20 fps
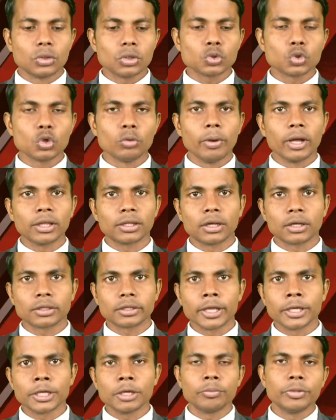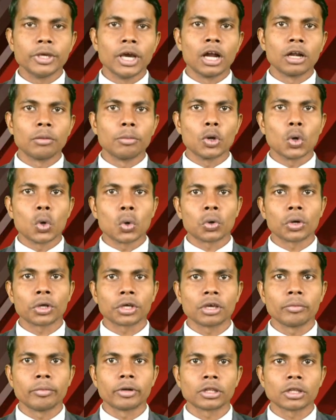दोस्तों बात करते हैं कि बिहार में
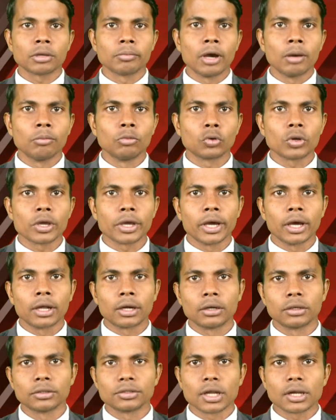कोरोना के बढ़ते मामलों के कारण